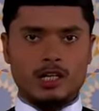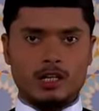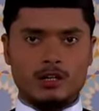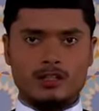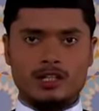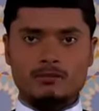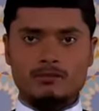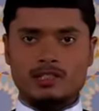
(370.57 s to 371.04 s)

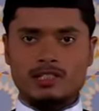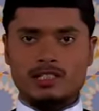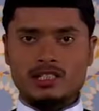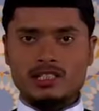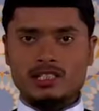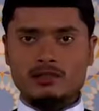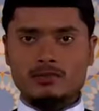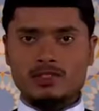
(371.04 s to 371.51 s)
और हम
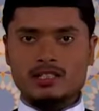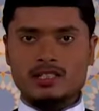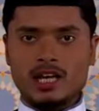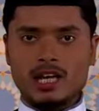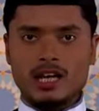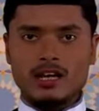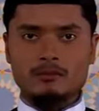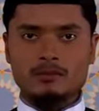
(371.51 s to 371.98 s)
किसी भी
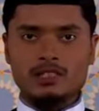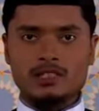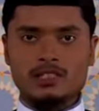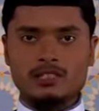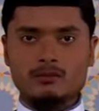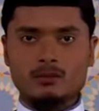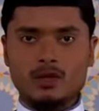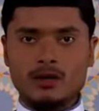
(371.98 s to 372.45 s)
सहाबी
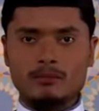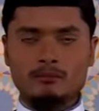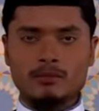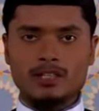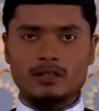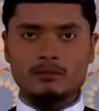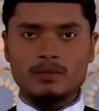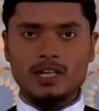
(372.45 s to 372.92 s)
की
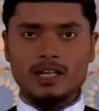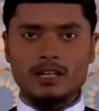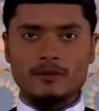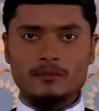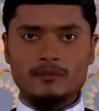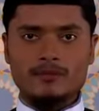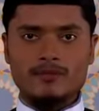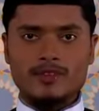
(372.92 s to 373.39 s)
मोहब्बत
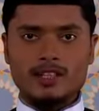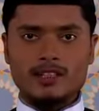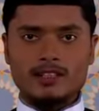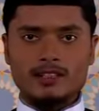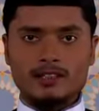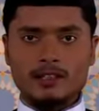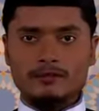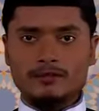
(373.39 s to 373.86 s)
में
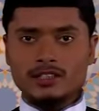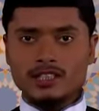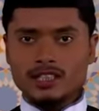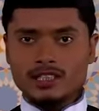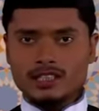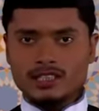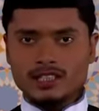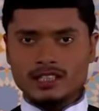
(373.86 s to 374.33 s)

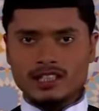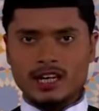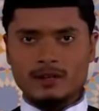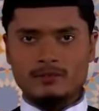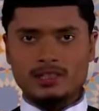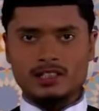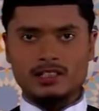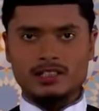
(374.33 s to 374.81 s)
तफरीद से
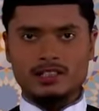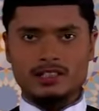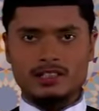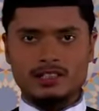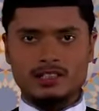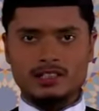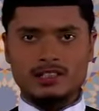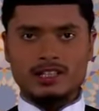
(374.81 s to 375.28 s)
काम नहीं
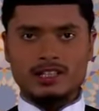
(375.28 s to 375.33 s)
लेते